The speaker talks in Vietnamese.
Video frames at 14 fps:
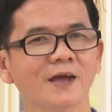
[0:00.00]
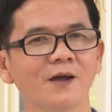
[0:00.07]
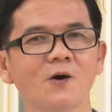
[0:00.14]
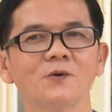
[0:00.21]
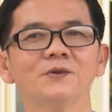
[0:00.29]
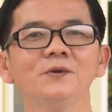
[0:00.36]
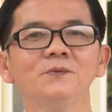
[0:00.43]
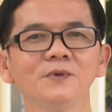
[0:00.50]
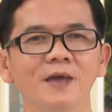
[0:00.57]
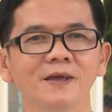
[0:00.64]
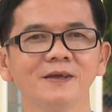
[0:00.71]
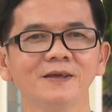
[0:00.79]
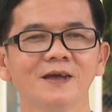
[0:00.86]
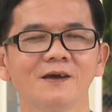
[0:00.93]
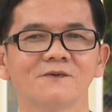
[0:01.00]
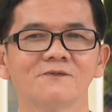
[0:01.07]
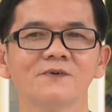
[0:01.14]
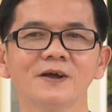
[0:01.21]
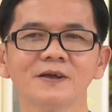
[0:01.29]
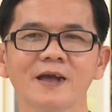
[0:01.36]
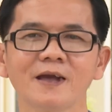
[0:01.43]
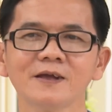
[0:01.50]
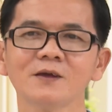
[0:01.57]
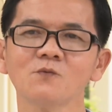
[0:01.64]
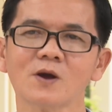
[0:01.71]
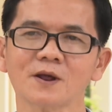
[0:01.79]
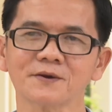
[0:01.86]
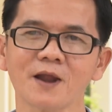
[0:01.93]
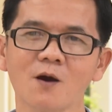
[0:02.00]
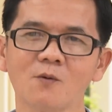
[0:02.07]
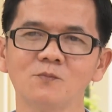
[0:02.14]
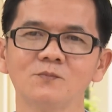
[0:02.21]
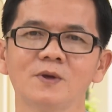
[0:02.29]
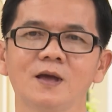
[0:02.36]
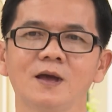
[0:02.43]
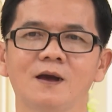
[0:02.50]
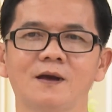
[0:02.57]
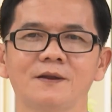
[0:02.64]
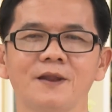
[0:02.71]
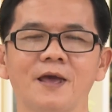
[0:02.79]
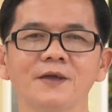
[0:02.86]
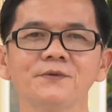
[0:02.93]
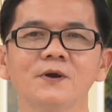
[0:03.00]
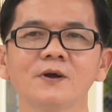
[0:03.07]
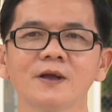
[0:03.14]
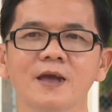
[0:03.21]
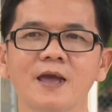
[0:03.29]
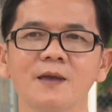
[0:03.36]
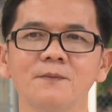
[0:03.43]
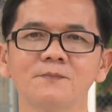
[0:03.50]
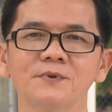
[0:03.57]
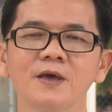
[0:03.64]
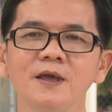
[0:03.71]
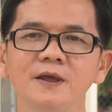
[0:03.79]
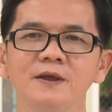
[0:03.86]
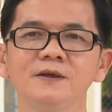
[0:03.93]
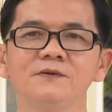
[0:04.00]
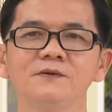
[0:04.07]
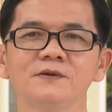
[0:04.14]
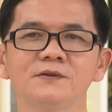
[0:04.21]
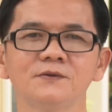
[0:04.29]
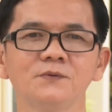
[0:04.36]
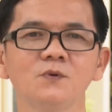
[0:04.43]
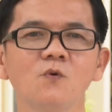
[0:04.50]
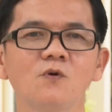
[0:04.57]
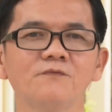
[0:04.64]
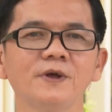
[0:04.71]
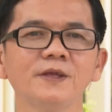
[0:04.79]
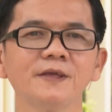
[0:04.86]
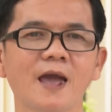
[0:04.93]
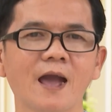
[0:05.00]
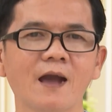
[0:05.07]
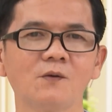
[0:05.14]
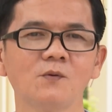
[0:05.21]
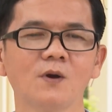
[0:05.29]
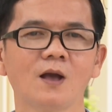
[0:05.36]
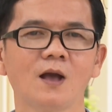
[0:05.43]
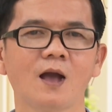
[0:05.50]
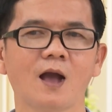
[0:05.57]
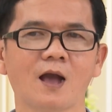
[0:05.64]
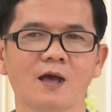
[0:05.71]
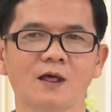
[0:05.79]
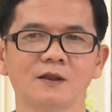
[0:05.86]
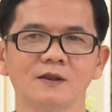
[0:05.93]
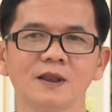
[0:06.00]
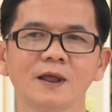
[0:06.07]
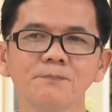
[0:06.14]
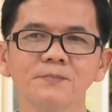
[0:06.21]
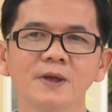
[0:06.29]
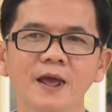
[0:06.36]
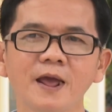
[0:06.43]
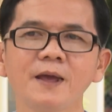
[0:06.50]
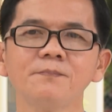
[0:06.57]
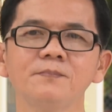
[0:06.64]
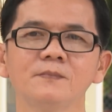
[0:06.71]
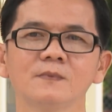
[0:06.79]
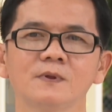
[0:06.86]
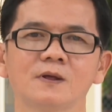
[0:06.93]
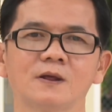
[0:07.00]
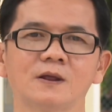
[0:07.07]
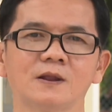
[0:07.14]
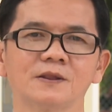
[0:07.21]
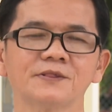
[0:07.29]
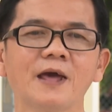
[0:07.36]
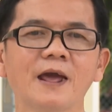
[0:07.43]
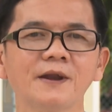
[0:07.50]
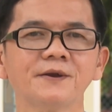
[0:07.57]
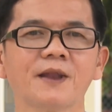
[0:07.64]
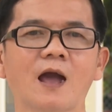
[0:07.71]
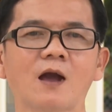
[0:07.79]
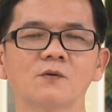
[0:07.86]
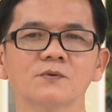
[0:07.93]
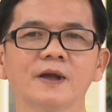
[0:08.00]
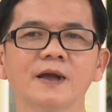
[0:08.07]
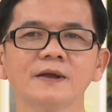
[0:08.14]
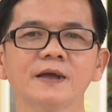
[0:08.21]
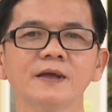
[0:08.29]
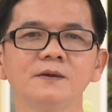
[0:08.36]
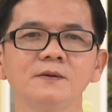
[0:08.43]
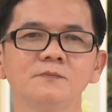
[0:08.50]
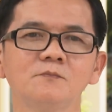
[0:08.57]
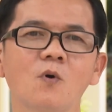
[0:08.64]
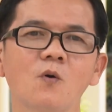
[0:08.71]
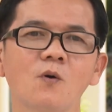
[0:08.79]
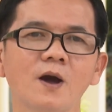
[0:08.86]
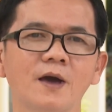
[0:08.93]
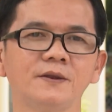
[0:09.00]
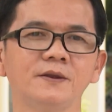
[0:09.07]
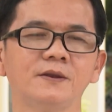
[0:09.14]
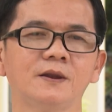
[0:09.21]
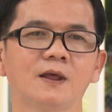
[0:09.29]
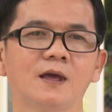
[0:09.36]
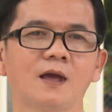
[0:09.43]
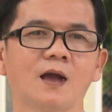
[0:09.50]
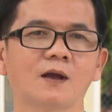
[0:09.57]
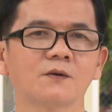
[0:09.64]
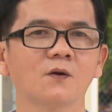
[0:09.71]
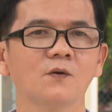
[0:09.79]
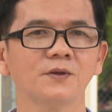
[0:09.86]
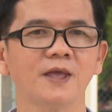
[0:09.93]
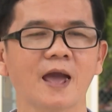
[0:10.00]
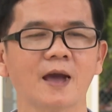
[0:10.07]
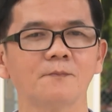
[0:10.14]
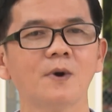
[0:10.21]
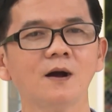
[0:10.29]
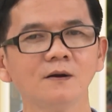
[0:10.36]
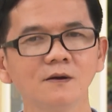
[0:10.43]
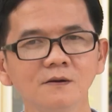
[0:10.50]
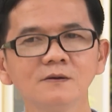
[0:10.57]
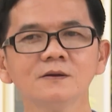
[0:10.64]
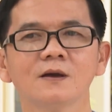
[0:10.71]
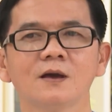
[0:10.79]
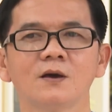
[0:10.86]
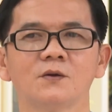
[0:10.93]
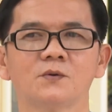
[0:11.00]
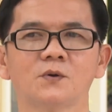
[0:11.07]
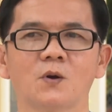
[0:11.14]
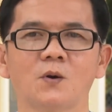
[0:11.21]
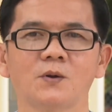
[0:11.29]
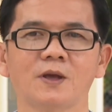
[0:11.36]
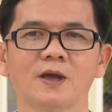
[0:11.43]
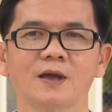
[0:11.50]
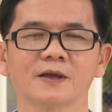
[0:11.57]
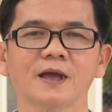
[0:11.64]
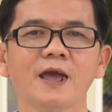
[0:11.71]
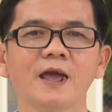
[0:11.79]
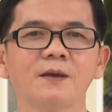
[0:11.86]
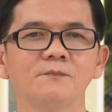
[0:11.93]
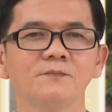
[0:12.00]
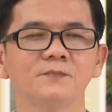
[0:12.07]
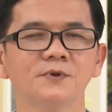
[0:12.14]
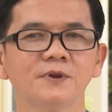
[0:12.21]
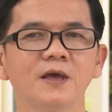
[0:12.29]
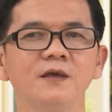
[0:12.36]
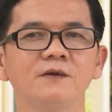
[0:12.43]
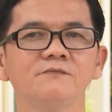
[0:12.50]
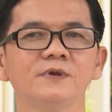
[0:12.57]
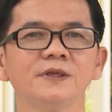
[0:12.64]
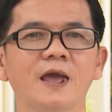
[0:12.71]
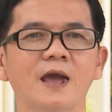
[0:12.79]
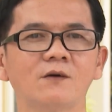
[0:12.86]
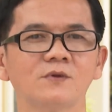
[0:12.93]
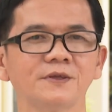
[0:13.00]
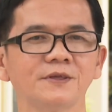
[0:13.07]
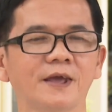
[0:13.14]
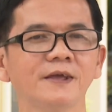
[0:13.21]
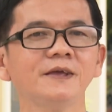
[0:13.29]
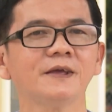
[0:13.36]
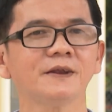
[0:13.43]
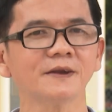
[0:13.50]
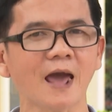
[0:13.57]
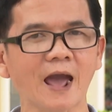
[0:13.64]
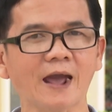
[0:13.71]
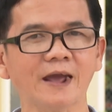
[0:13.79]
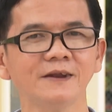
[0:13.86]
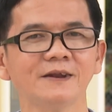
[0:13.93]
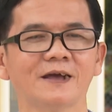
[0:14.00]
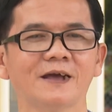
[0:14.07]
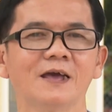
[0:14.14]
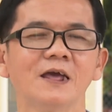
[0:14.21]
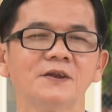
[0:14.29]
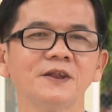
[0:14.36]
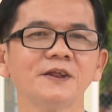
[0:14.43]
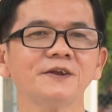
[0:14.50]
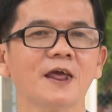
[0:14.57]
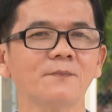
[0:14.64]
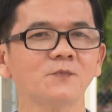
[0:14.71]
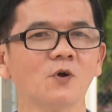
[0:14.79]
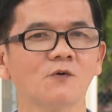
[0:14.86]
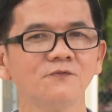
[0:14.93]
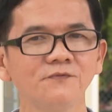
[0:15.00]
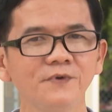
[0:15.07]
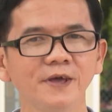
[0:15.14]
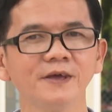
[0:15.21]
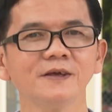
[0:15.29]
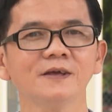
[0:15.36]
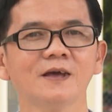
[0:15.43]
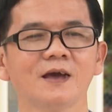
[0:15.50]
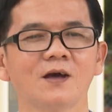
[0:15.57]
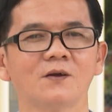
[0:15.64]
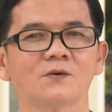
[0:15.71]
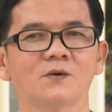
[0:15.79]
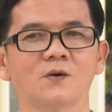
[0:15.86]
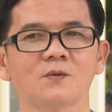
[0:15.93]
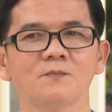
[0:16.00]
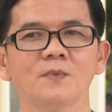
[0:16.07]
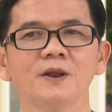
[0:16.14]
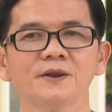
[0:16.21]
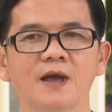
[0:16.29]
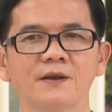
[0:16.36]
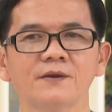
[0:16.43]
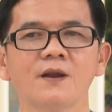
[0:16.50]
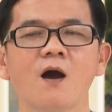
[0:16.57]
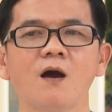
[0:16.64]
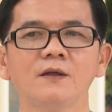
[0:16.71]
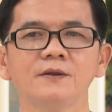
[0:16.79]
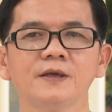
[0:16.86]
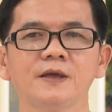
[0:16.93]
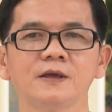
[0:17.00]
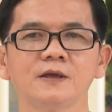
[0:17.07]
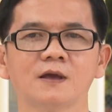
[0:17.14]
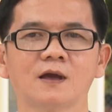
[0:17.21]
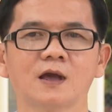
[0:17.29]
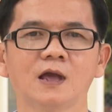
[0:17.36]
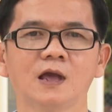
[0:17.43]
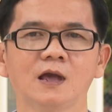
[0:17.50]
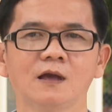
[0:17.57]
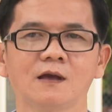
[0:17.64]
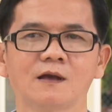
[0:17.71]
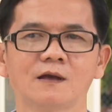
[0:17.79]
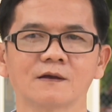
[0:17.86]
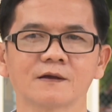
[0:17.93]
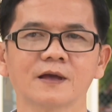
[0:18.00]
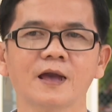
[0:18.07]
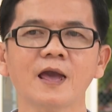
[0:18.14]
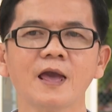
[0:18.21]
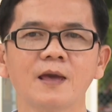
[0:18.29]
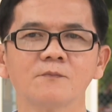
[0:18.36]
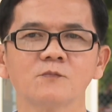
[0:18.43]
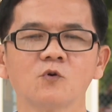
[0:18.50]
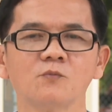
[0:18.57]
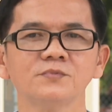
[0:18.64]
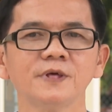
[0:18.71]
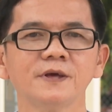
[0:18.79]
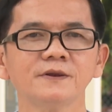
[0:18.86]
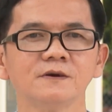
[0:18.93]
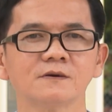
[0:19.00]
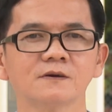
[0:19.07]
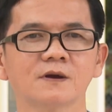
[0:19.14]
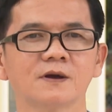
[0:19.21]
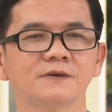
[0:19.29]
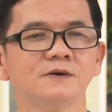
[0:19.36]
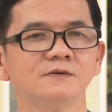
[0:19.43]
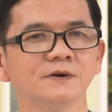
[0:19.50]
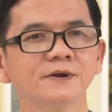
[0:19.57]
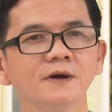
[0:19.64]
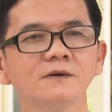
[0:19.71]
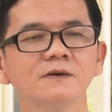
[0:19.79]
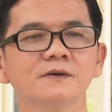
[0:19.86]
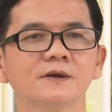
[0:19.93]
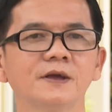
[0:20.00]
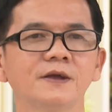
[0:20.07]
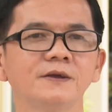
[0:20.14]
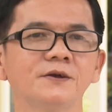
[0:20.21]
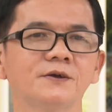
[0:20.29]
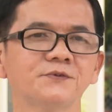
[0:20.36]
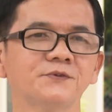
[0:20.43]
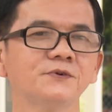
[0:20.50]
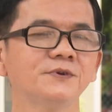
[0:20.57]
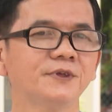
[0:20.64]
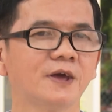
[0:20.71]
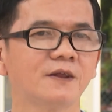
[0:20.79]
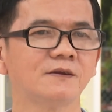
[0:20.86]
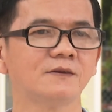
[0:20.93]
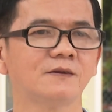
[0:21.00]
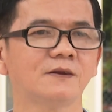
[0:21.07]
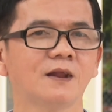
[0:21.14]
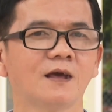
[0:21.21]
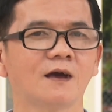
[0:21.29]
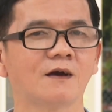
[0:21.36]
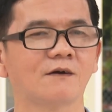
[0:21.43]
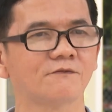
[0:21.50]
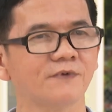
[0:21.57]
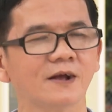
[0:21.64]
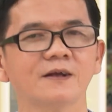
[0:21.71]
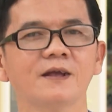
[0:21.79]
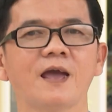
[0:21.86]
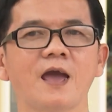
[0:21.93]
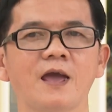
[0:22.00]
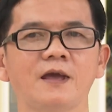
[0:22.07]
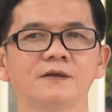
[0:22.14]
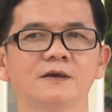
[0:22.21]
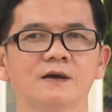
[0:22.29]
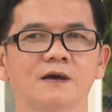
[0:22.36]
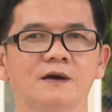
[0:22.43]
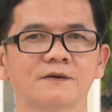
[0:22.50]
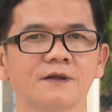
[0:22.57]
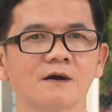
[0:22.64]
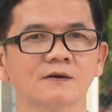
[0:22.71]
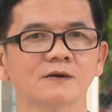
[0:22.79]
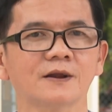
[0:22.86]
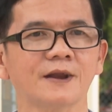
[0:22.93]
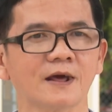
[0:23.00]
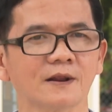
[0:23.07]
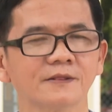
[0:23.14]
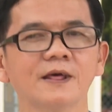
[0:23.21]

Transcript: ngày hội thiếu nhi với các cái hoạt động à, để cho các em thi đua với nhau, à, lắp ghép, à, sáng tạo các cái mô hình à, ngôi nhà mơ ước, rồi à, các em thi với nhau là nhảy hiện đại, à, nét đẹp đội viên, rồi bên cạnh đó thì à, À, các em cũng sẽ được à, thưởng thức cái à, chương trình à, văn nghệ à, thật là đặc